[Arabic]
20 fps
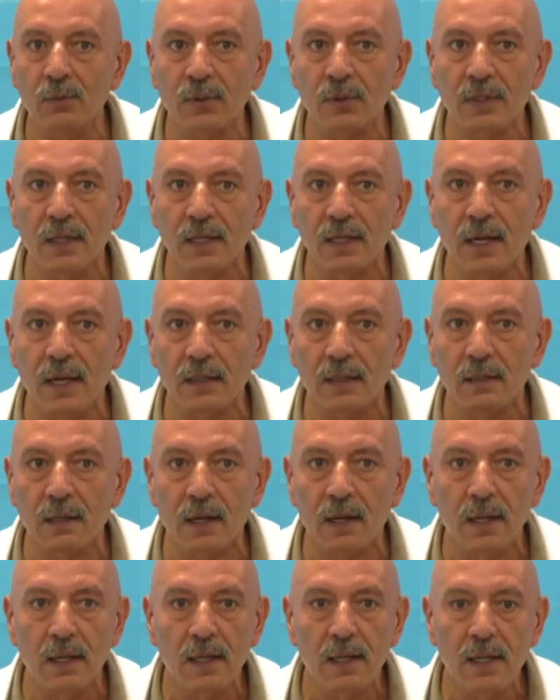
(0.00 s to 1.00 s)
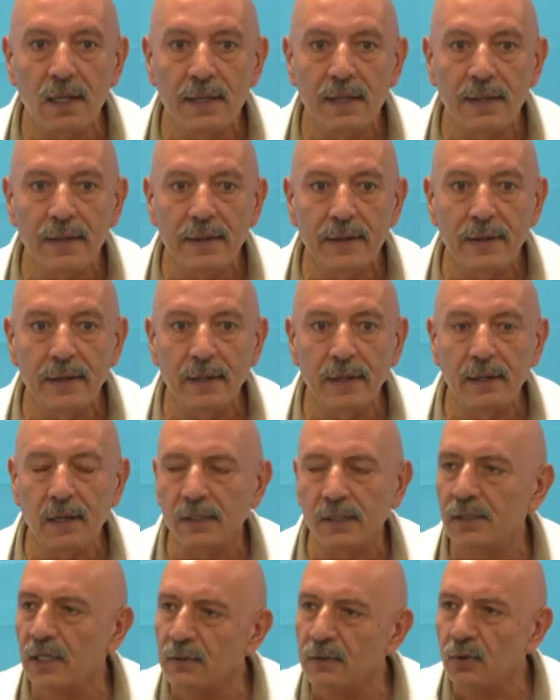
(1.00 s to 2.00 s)
والدكاترة
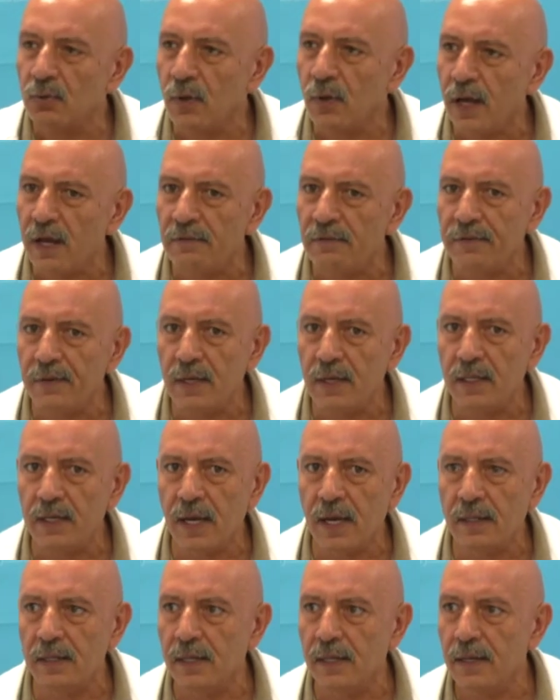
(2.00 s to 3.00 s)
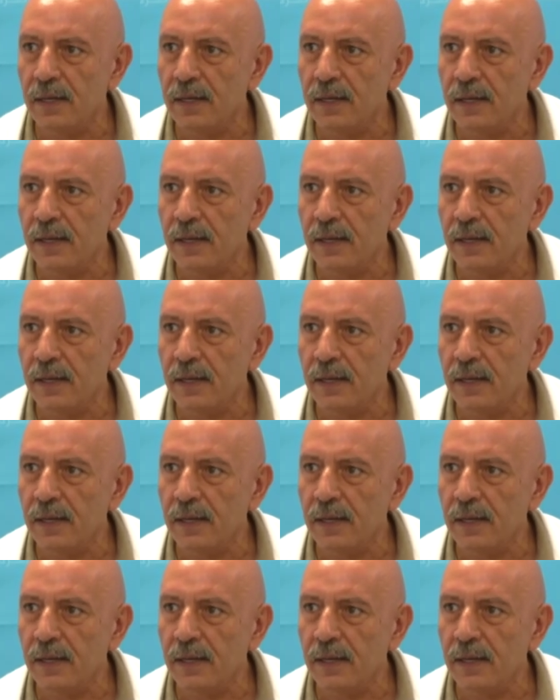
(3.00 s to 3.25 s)
عشان تكونوا عارفين يعني